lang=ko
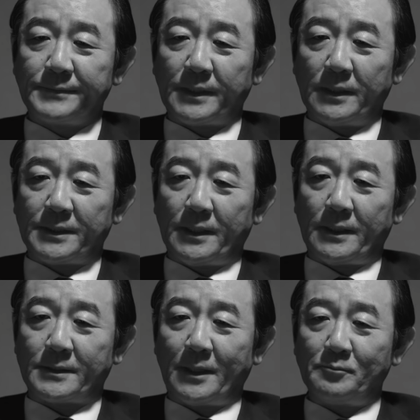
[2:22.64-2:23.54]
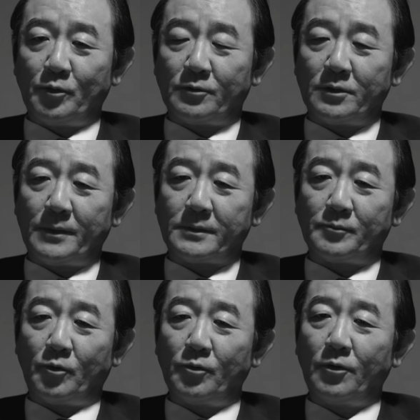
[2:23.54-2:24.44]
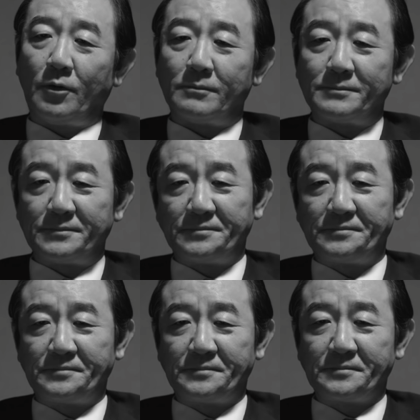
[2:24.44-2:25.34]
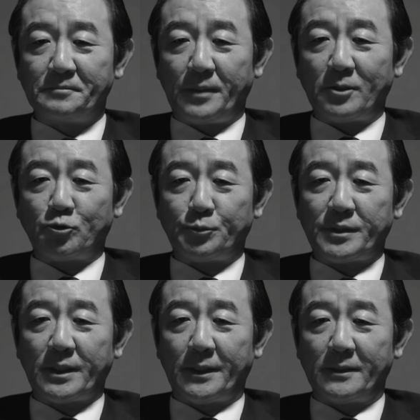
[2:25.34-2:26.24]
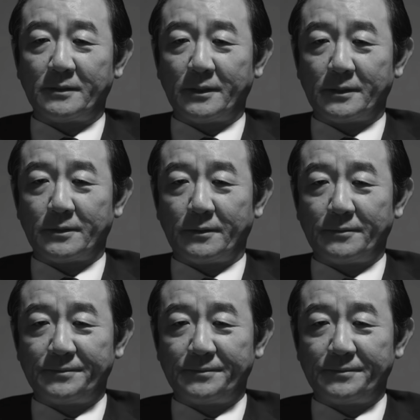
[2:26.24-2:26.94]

그거 다 상모 그놈한테 몰고 빼줍시다, 나는 거기서.